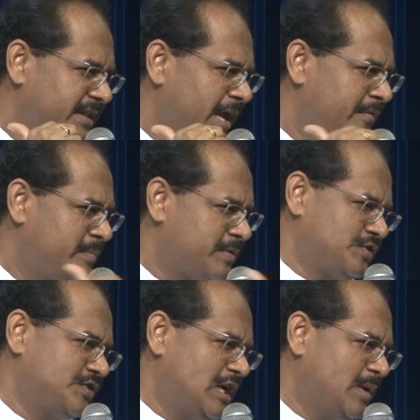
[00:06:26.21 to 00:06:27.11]
தேவ
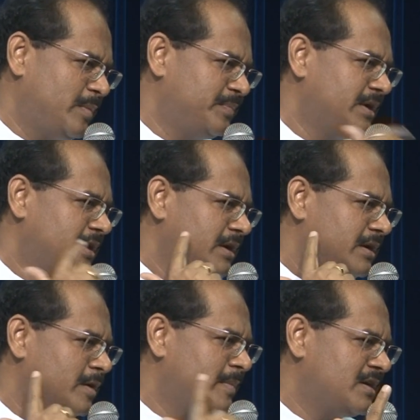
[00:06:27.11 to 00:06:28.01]
பிரசன்னமும்
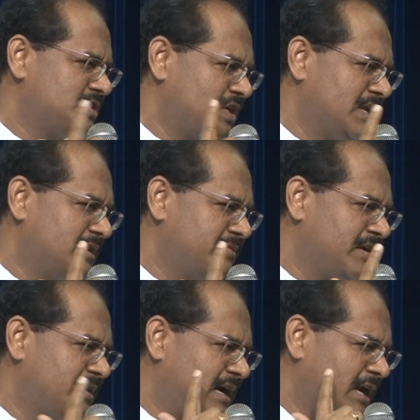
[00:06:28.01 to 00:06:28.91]

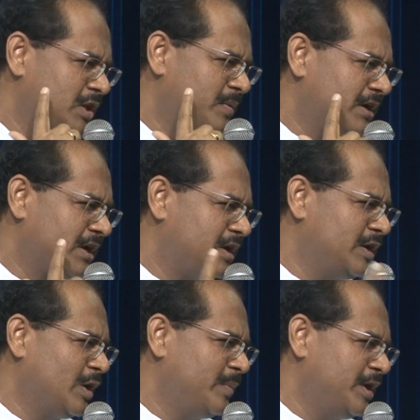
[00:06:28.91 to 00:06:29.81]
கிருபாசனத்தில் கடந்து வருகிற
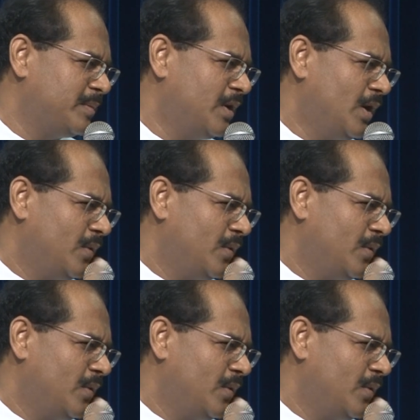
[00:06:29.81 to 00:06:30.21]
கிருபையும்